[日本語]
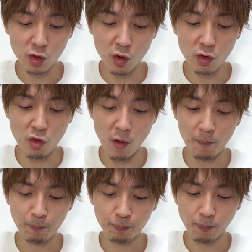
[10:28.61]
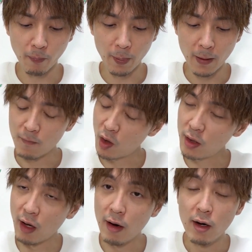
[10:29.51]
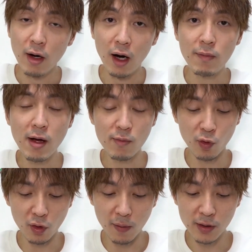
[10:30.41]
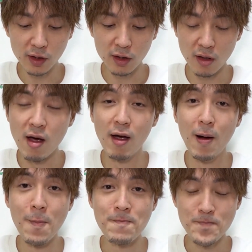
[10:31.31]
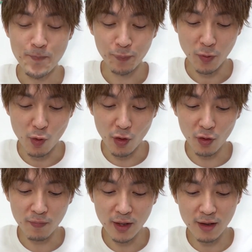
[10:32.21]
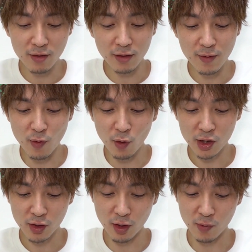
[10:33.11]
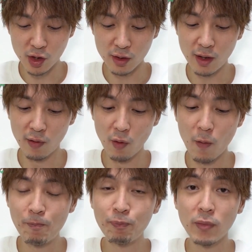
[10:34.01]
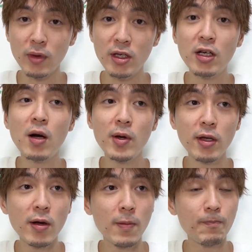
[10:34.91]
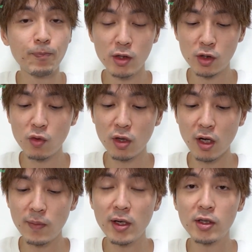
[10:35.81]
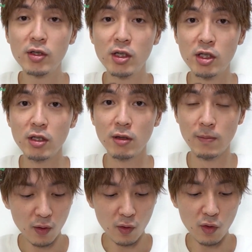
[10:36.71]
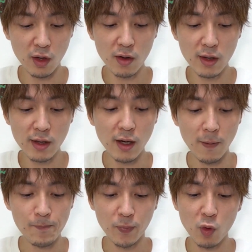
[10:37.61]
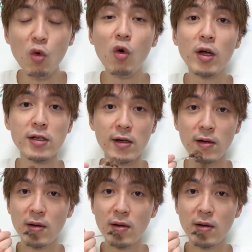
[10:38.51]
ちょっと、わかんない。甘いもの食べすぎて、俺の味覚が今おかしいのかもしれんだろ。苦めで、すごい食べやすいし、これはね、大当たり。